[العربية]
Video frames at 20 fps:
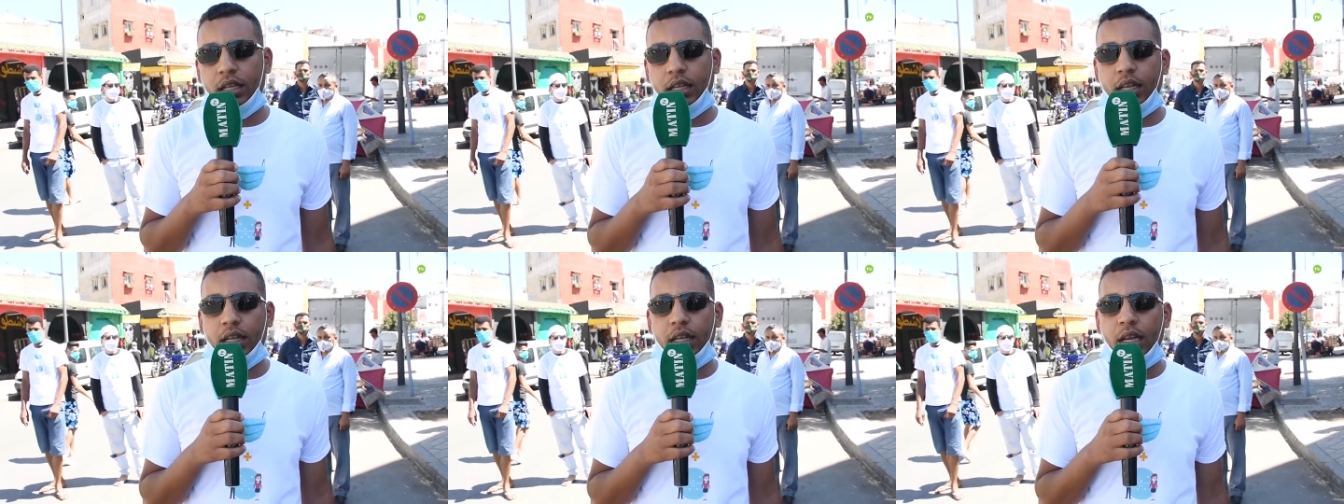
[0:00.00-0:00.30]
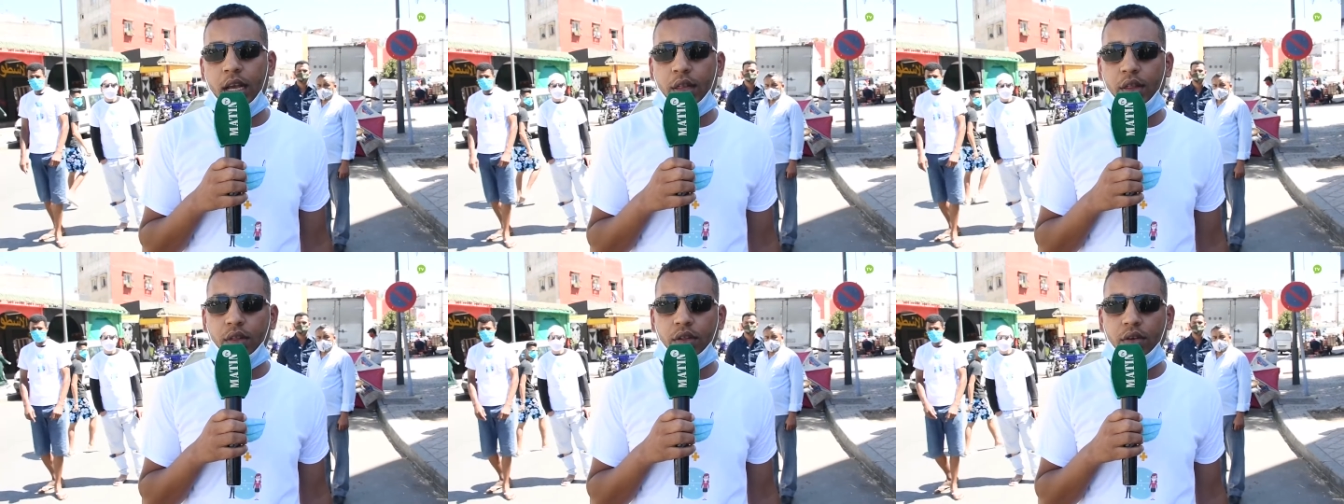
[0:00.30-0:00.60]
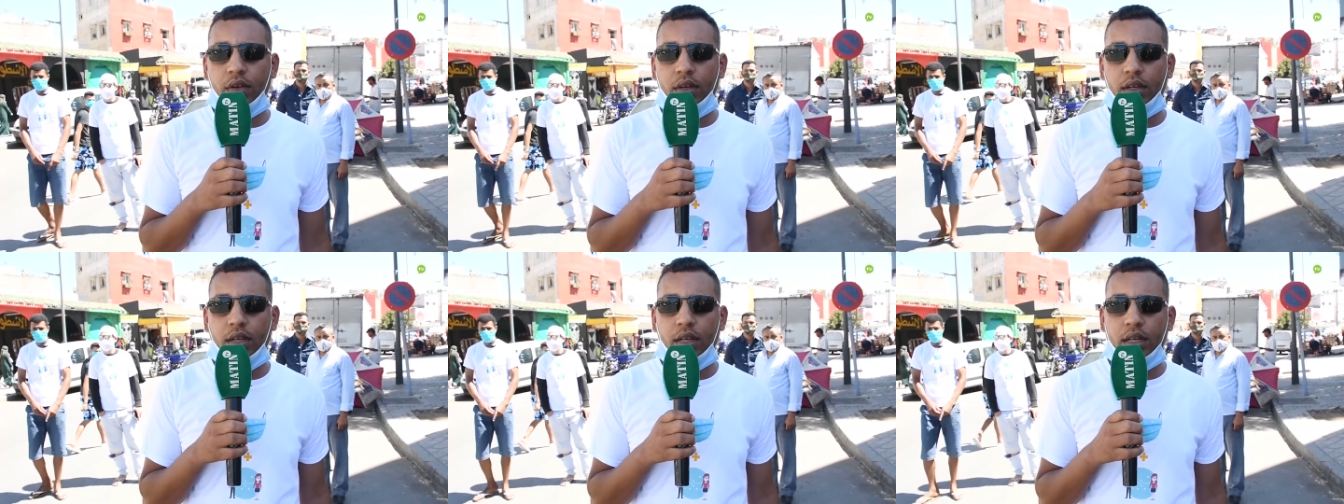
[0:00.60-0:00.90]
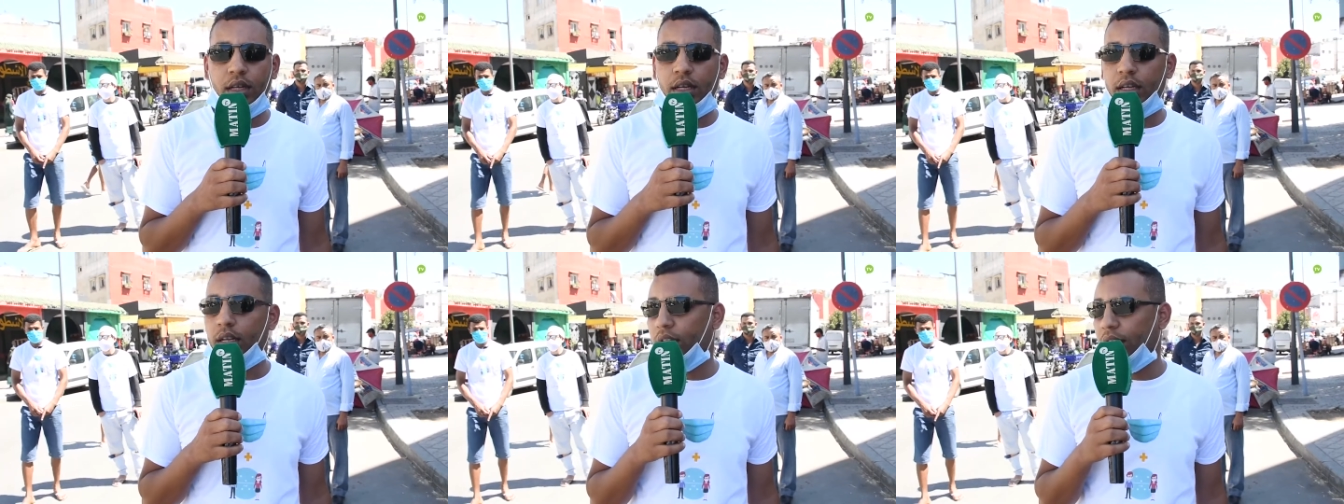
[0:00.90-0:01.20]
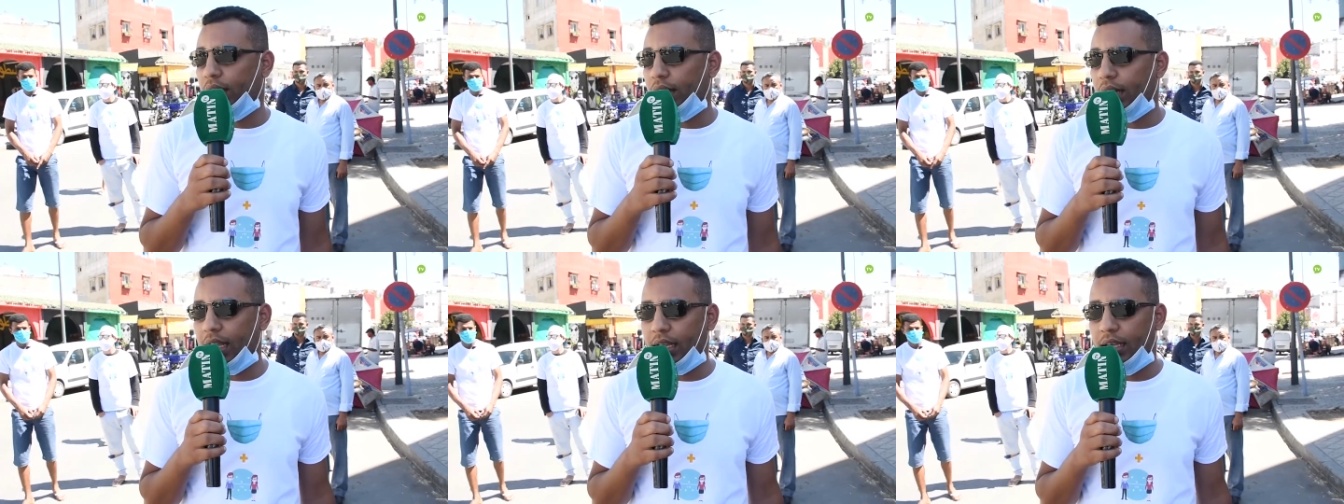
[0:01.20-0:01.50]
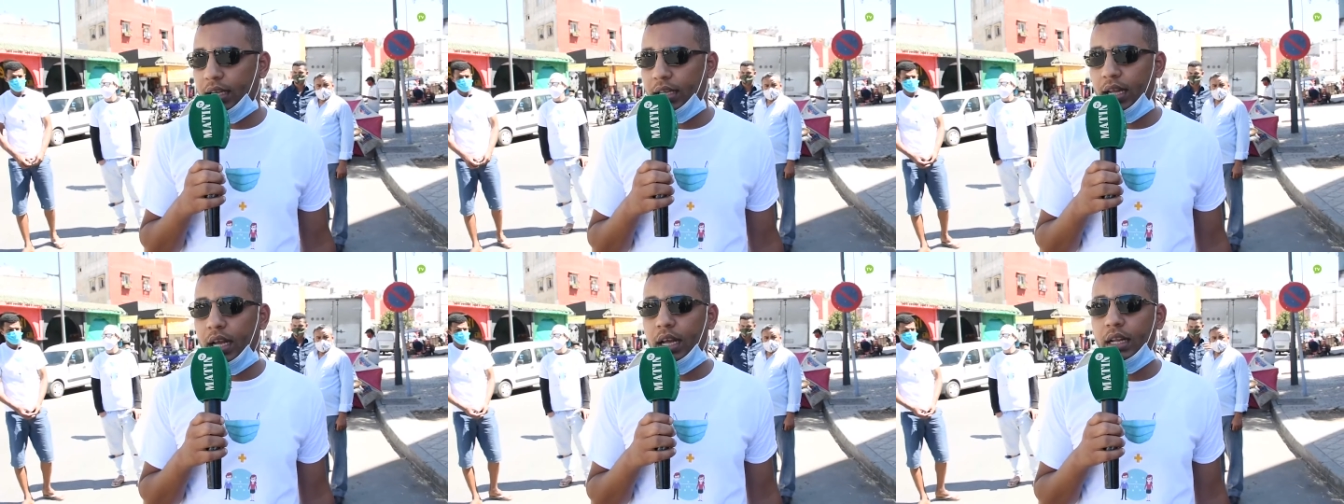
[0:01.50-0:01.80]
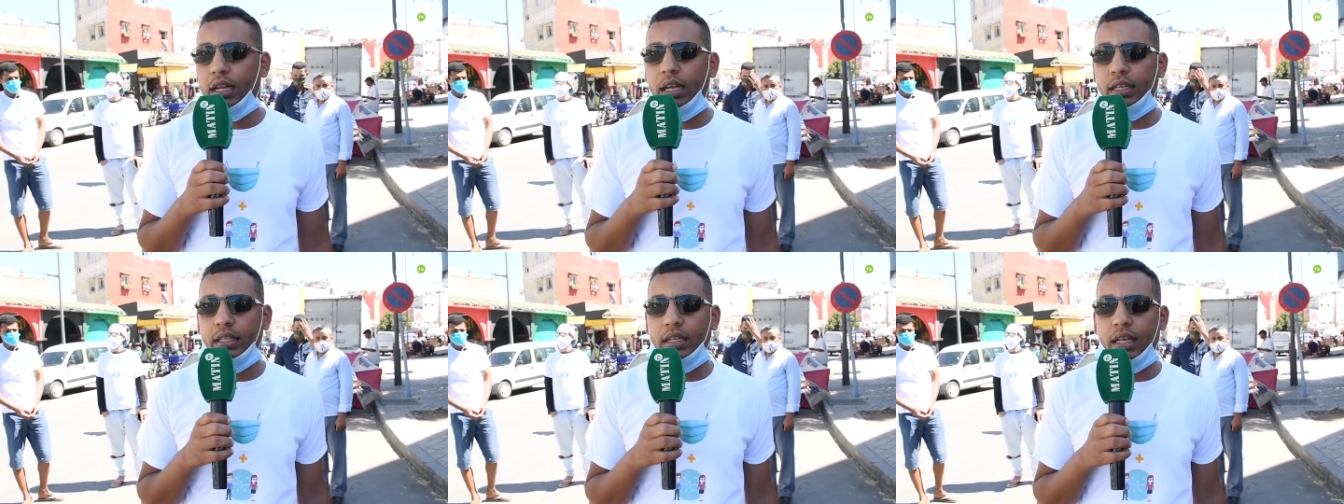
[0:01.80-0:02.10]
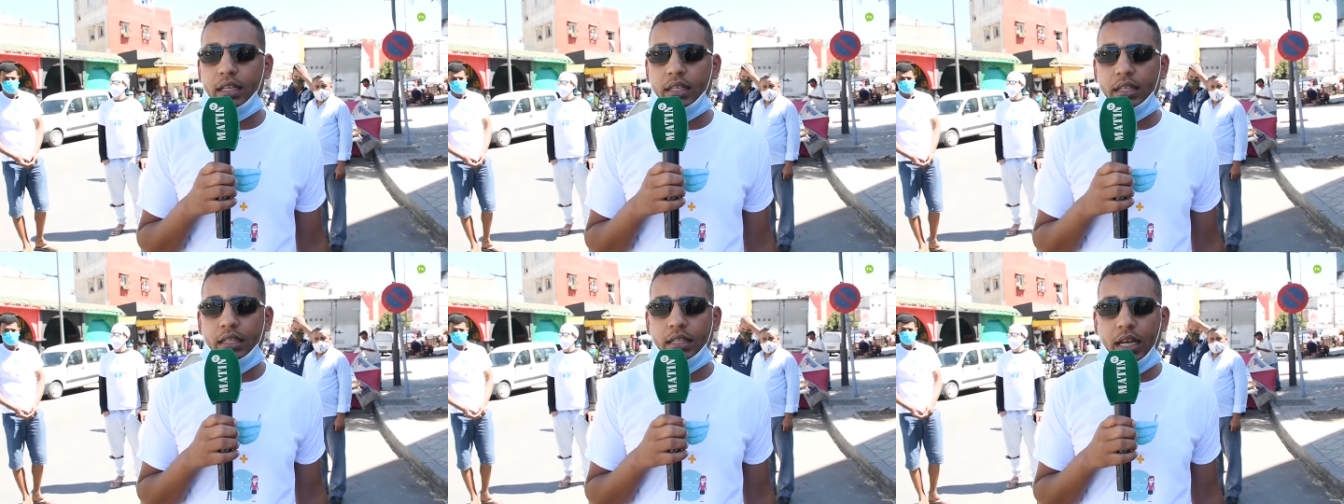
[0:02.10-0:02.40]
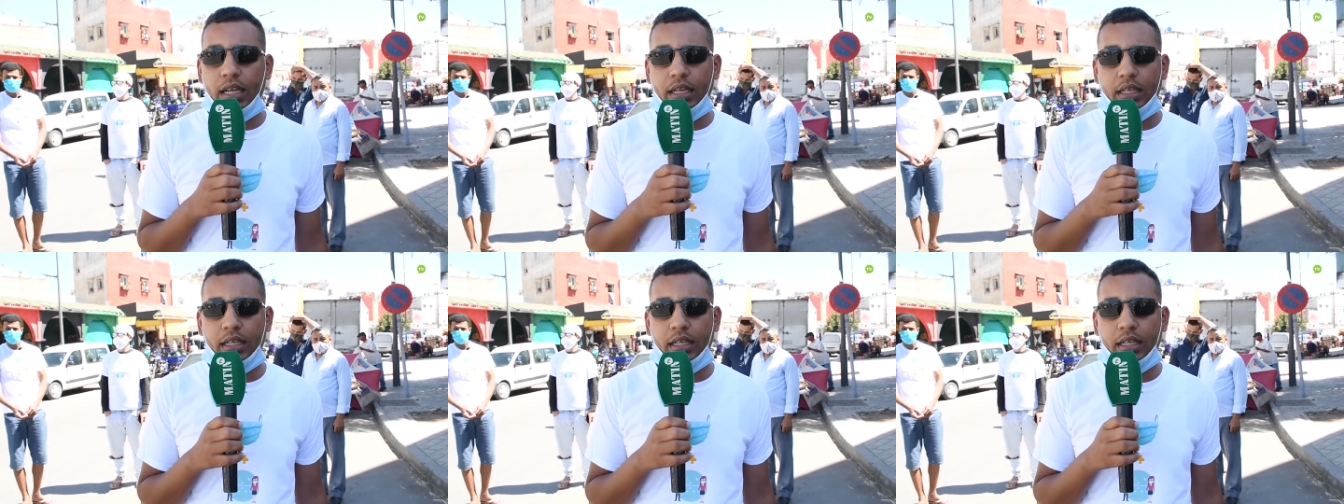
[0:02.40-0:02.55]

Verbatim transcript: نحسوا الساكنه على ان ارتداء